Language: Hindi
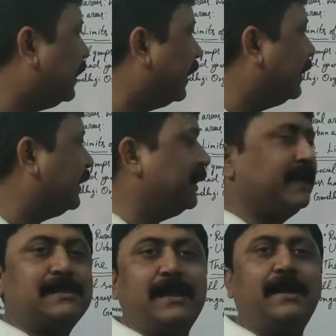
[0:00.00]
दिलाने के
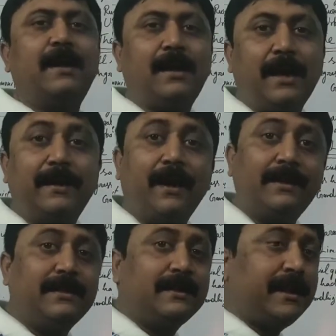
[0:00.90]
लिए इस तरह का कार्य
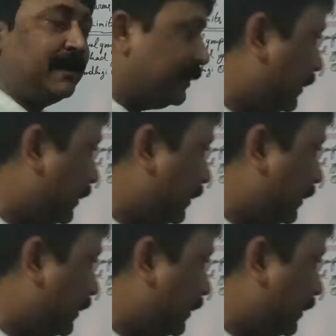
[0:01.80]
गांधी जी ने